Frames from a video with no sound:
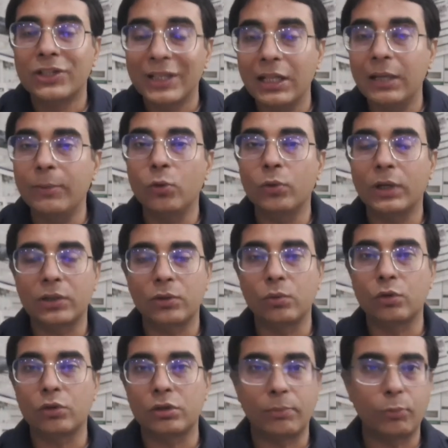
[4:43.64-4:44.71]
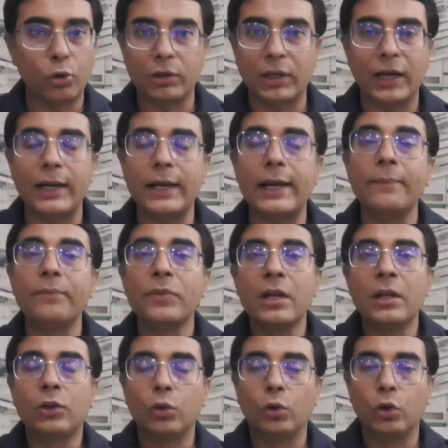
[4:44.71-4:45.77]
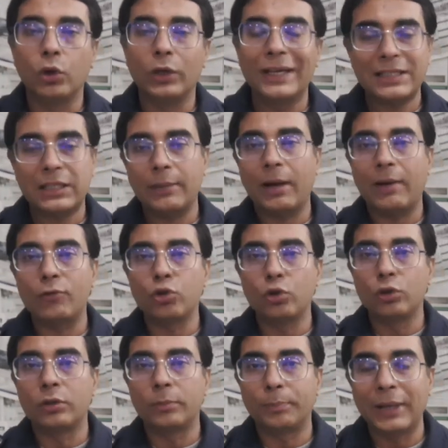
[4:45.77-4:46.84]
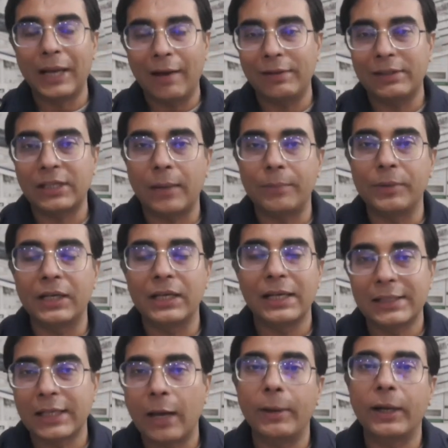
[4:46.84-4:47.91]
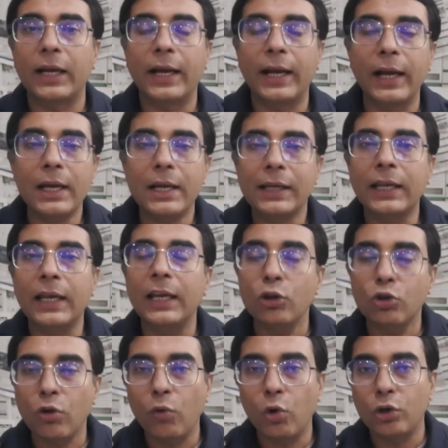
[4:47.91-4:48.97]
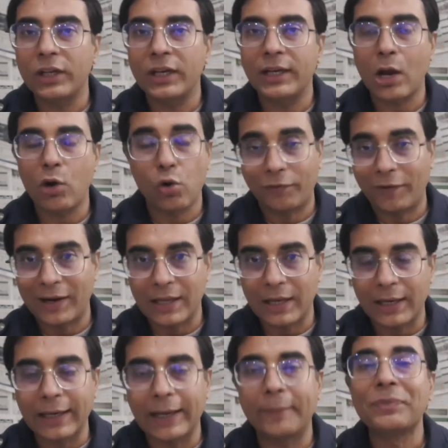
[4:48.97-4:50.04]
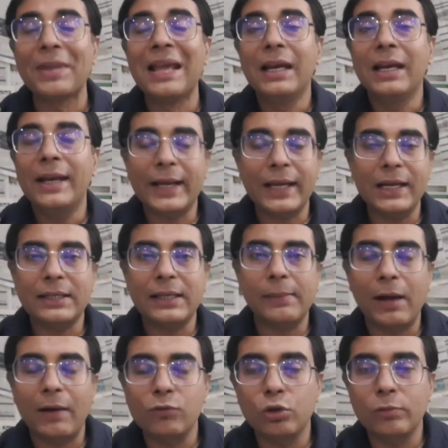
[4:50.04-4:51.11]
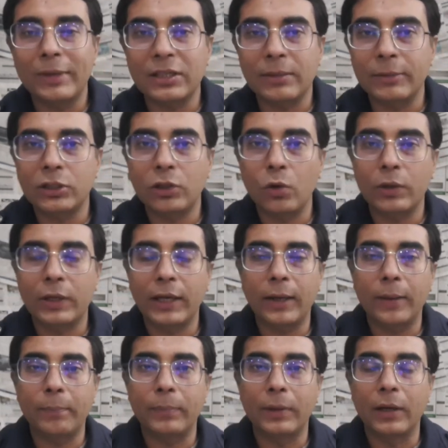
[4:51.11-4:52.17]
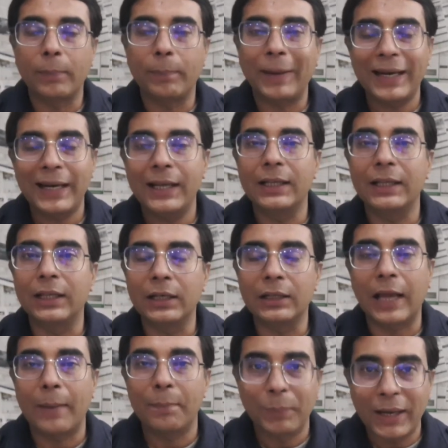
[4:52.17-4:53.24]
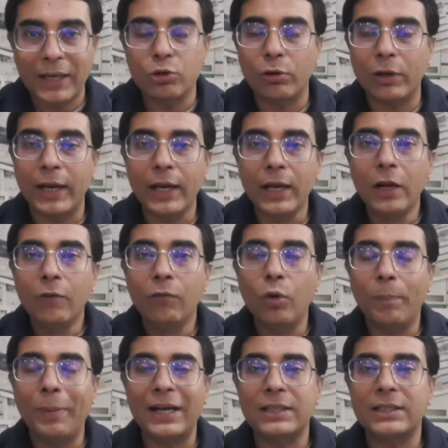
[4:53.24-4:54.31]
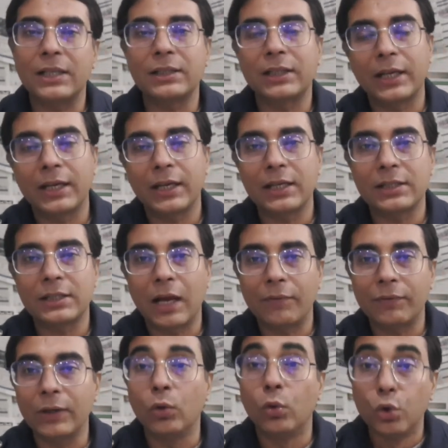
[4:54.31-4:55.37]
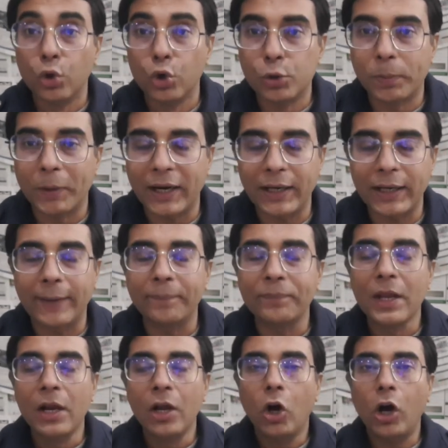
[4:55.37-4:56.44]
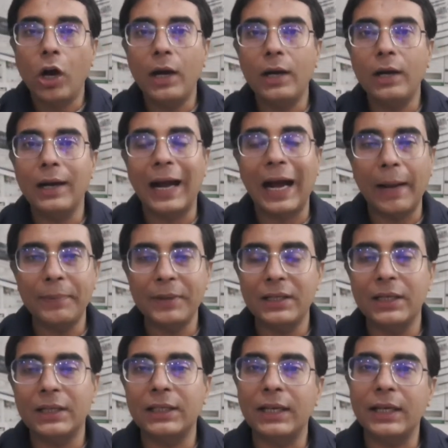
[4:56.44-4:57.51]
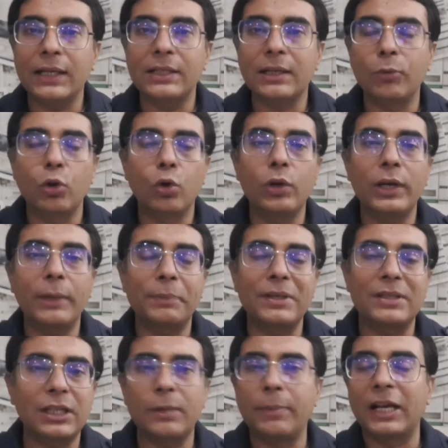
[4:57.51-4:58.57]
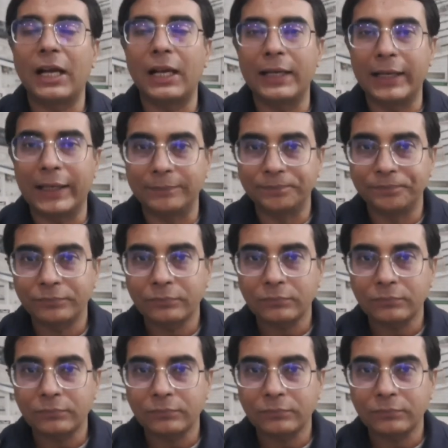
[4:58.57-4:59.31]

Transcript: सिंधी भी उनके उनको सपोर्ट कर रहे हैं तो इसके बावजूद बिलावल साहब ने ये इल्जाम लगाया कि इनको वोट देने का कोई फायदा नहीं है लेकिन इसके बावजूद मैं समझता हूं कि पहले ही दिन कैंपेन जो है वो पाकिस्तान तहरीक इंसाफ की उरूज पर रही है और आप ये देखिए कि जब लोगों ने अपनी जिद बना ली है